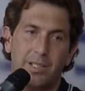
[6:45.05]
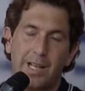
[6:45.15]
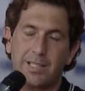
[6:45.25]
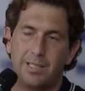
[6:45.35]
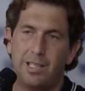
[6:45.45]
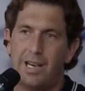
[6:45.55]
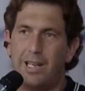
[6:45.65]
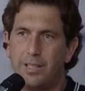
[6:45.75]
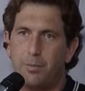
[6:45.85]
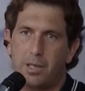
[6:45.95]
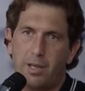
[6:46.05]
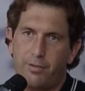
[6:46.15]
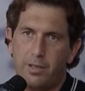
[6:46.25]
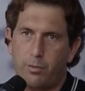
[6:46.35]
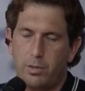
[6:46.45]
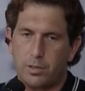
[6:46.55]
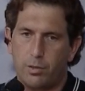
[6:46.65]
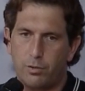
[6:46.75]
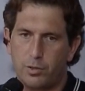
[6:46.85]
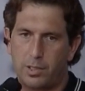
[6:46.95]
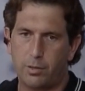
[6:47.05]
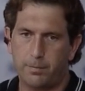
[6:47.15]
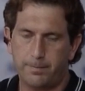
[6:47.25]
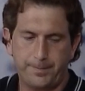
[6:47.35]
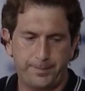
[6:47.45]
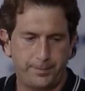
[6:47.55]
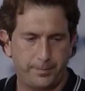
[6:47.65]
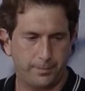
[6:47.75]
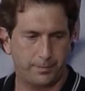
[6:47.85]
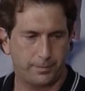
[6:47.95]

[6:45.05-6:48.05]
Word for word: sulle disgrazie degli altri, perché alla fine è questo il concetto certo.